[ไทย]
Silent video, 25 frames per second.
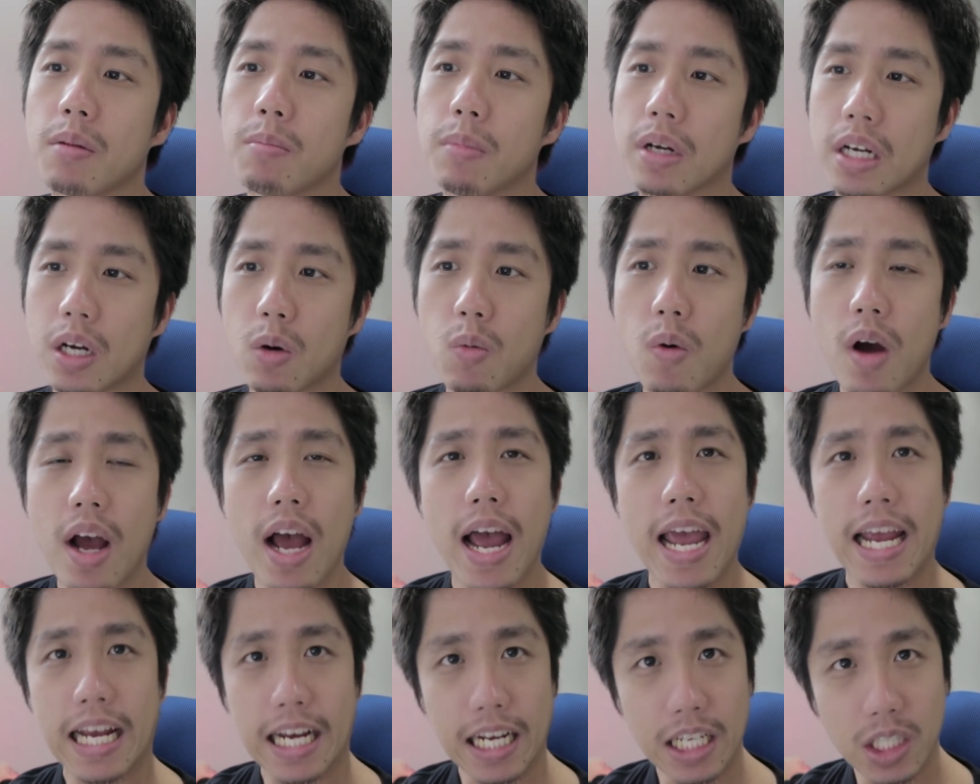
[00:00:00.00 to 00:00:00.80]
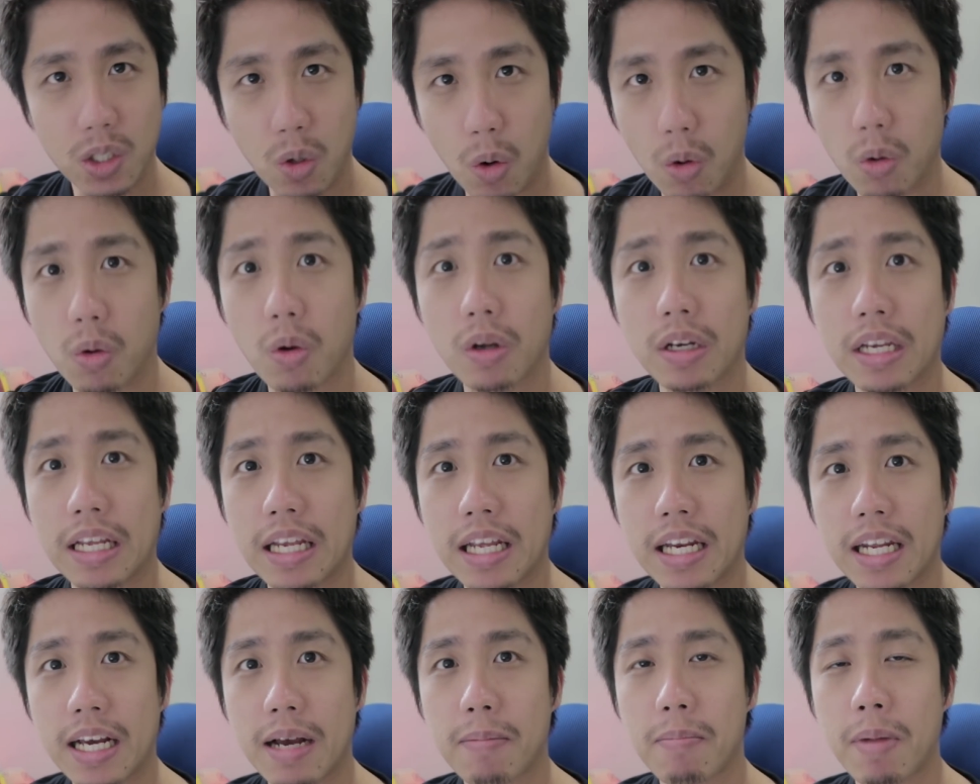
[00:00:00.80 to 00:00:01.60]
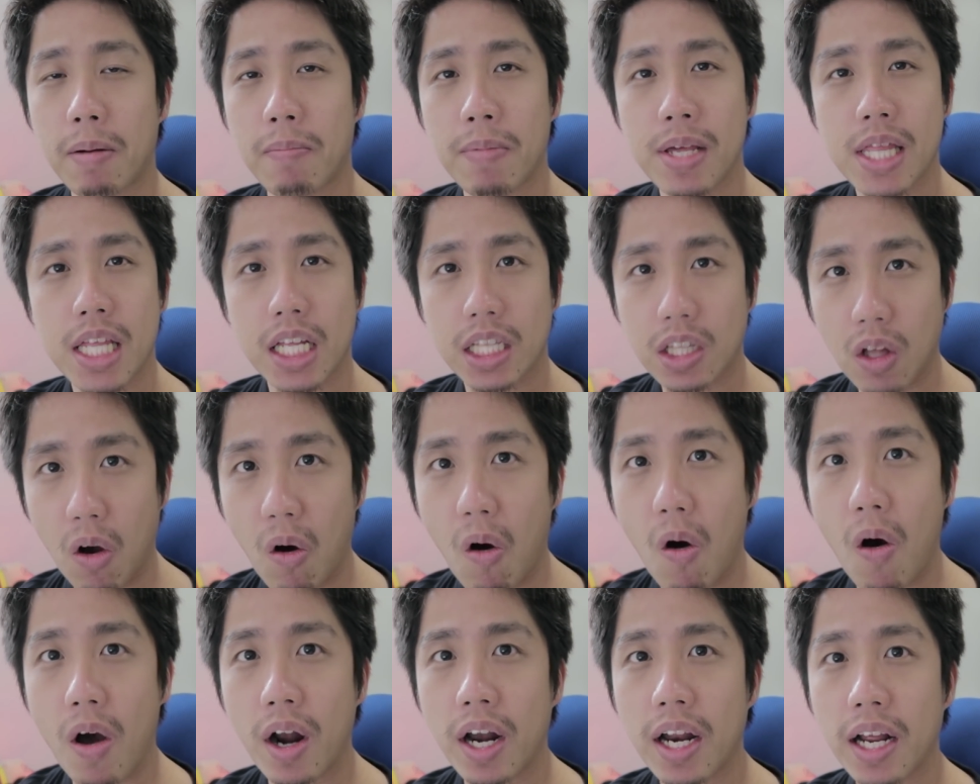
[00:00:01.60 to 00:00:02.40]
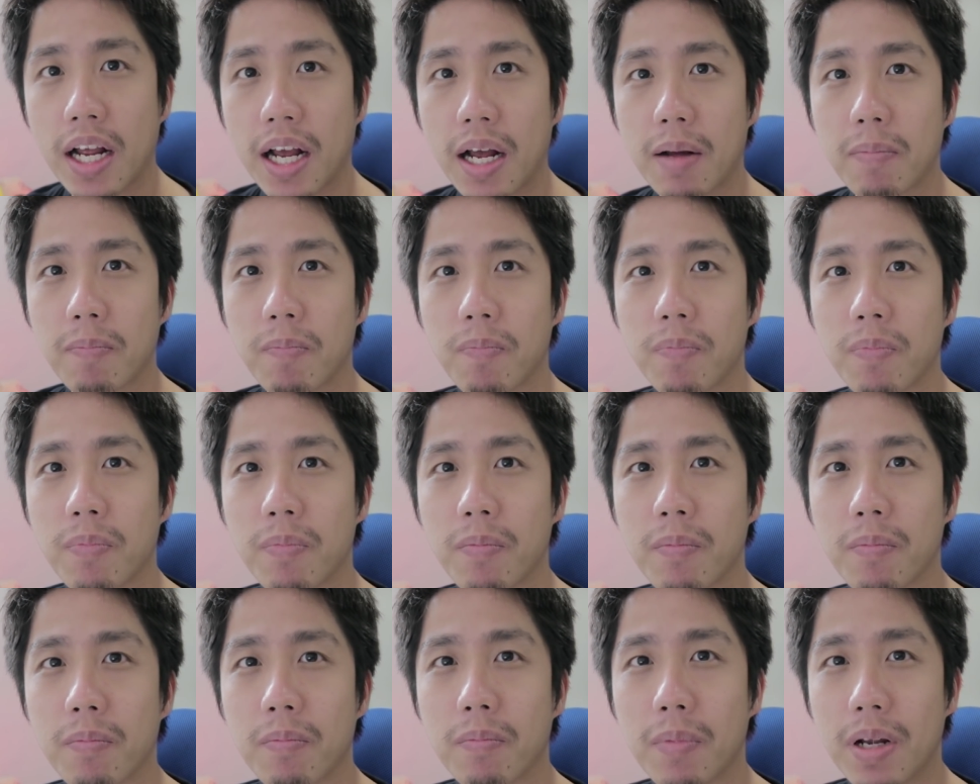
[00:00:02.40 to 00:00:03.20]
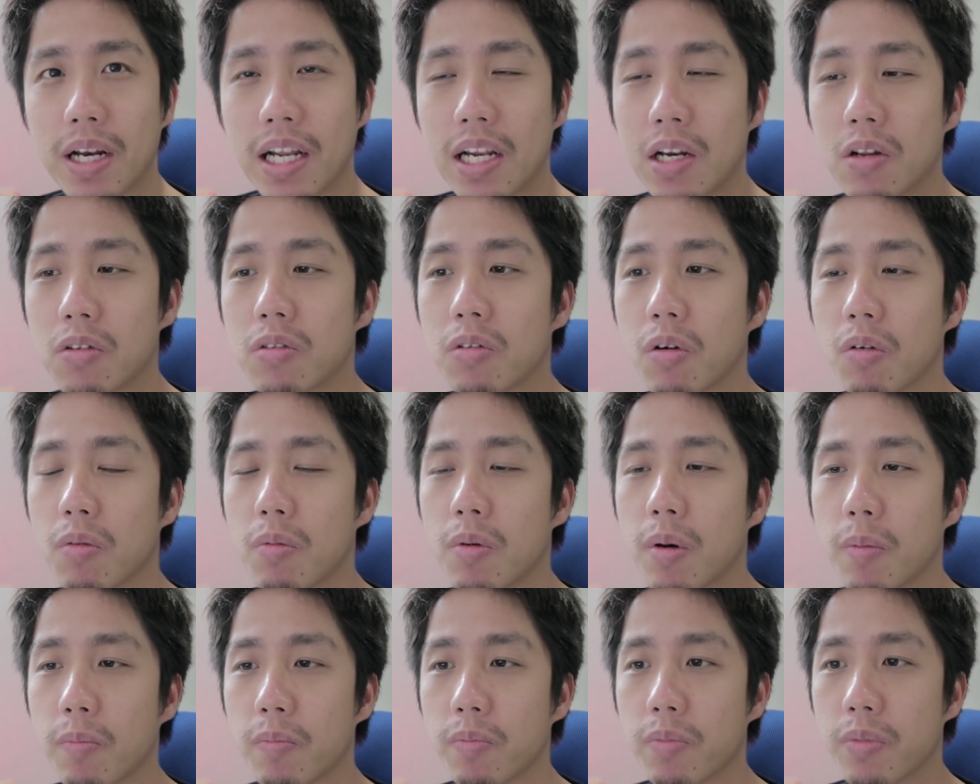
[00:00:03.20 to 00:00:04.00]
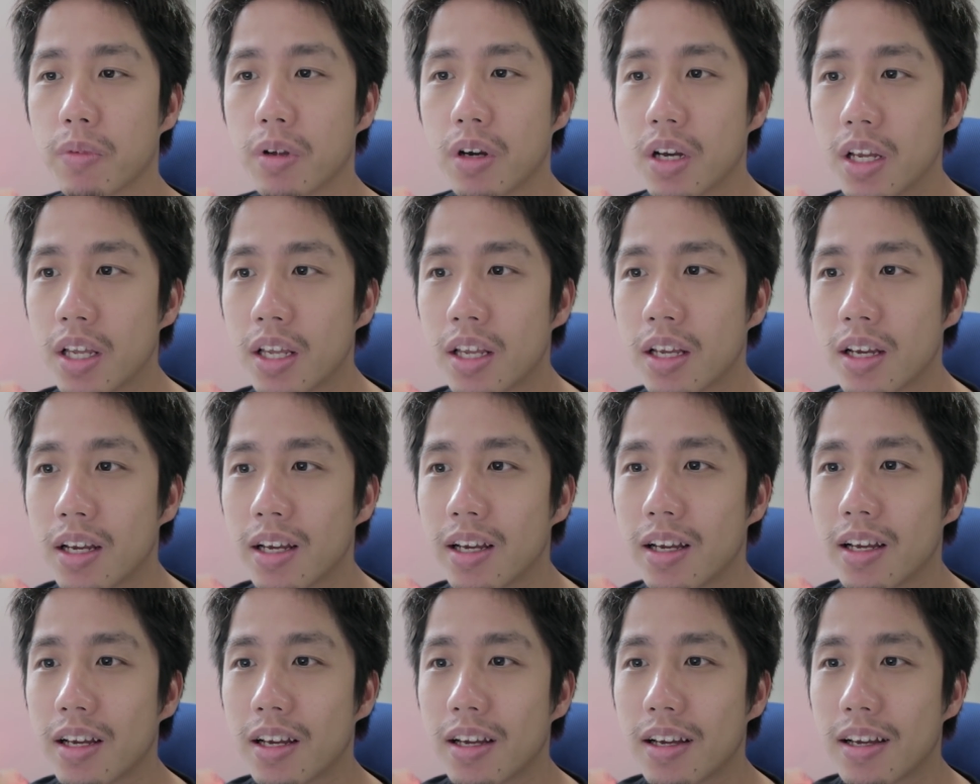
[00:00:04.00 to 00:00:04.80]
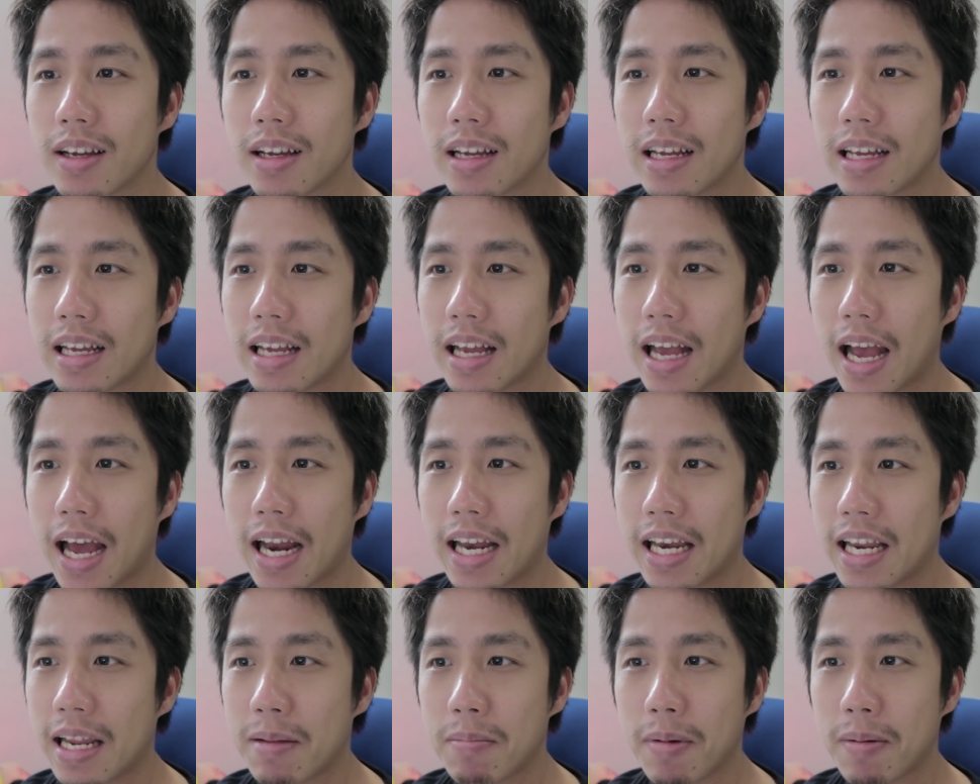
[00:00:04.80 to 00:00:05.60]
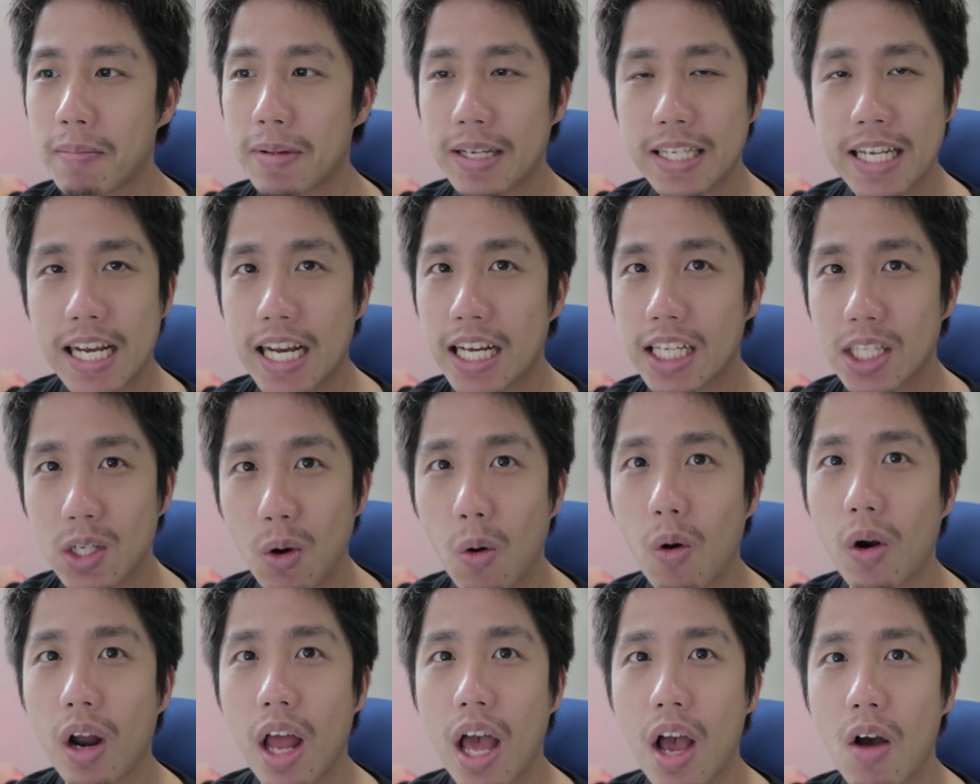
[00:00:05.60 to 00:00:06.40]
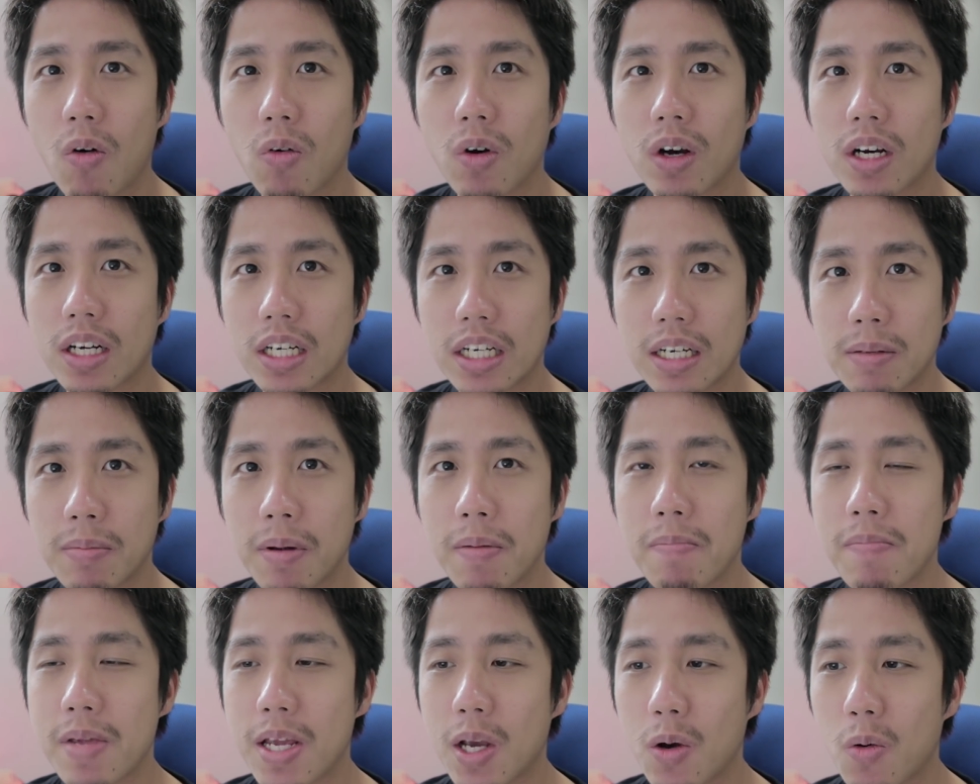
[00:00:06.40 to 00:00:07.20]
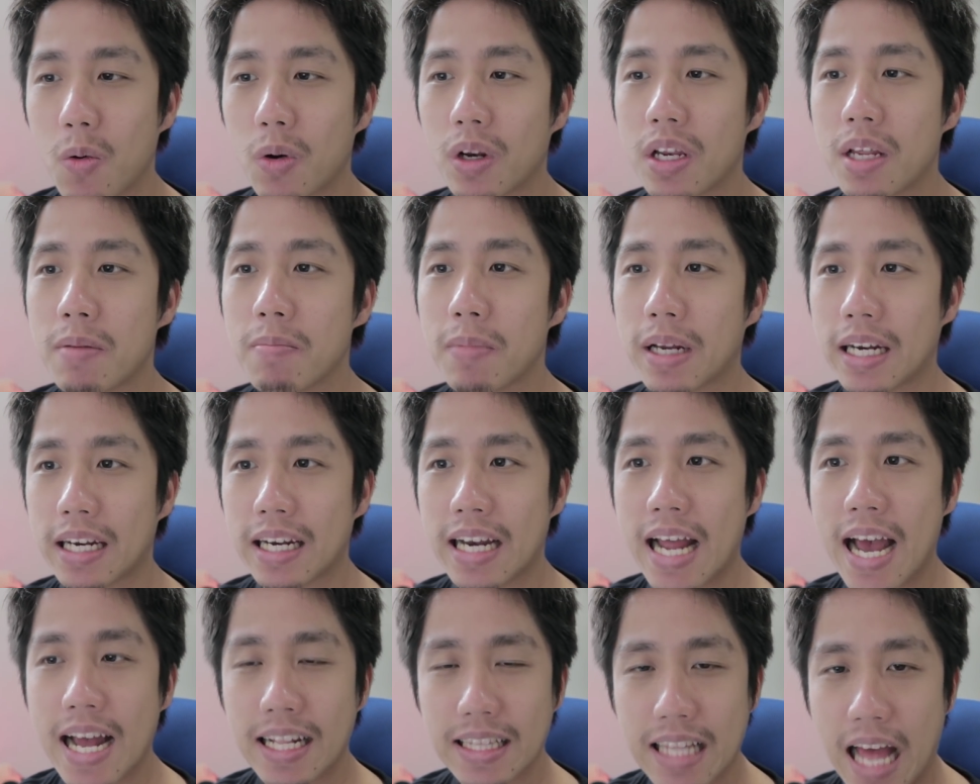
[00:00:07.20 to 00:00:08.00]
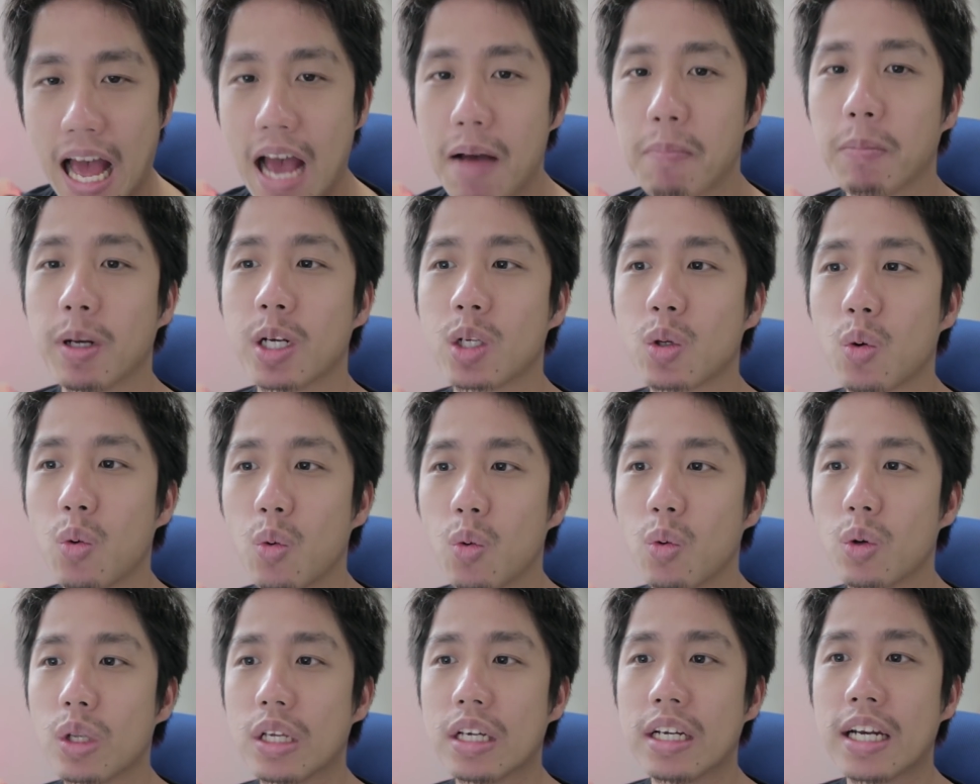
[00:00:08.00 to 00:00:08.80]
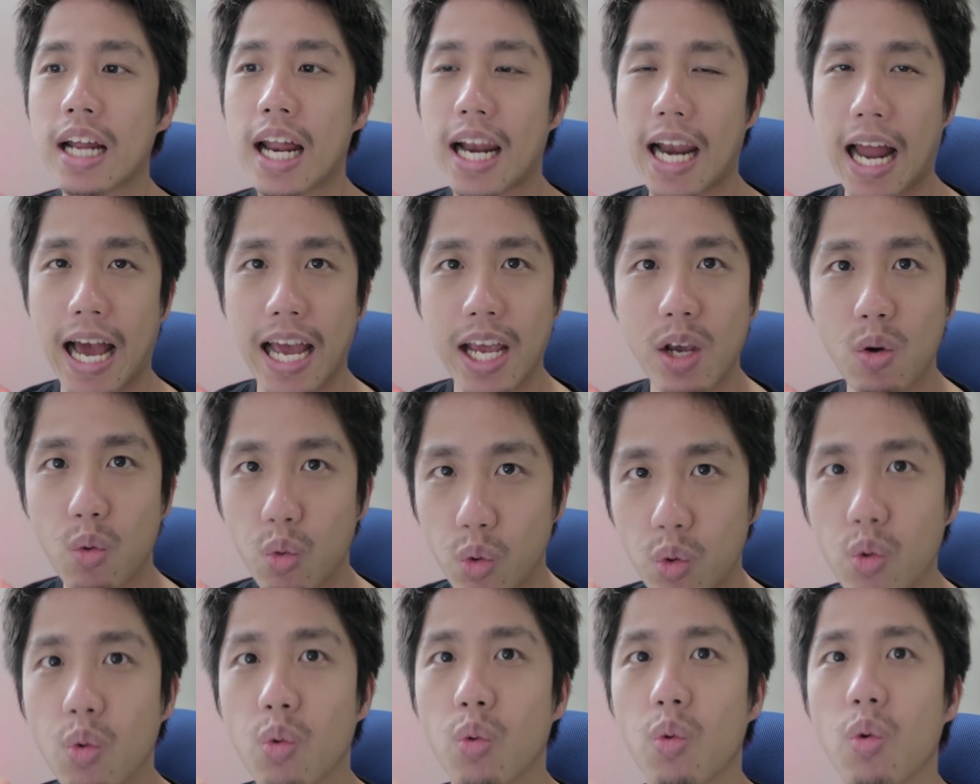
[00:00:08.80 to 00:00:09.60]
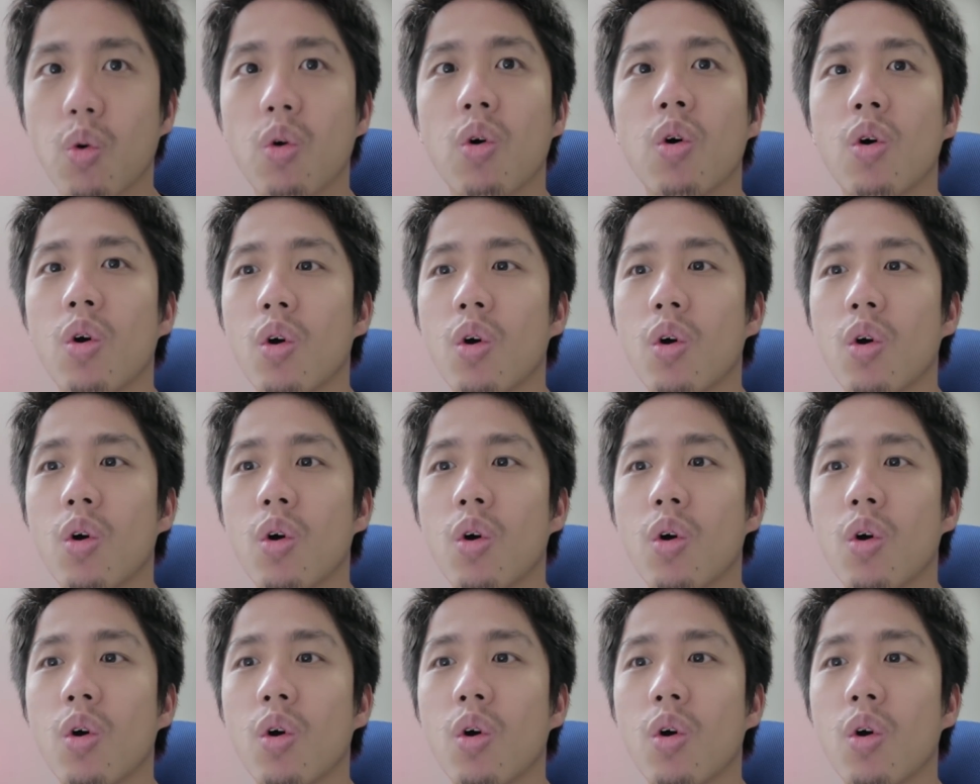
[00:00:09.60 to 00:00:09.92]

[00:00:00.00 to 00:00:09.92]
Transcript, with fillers: เหมือนกับว่าไอ้กระจกตรงนี้นะครับมันไม่สะท้อนนะครับมันเลยรู้สึกแบบเฮ้ยอันนี้มันไม่ใช่กระจกแล้วคือมันมีคนที่เหมือนหน้าตาเหมือนกูยืนหันหลังให้กูอยู่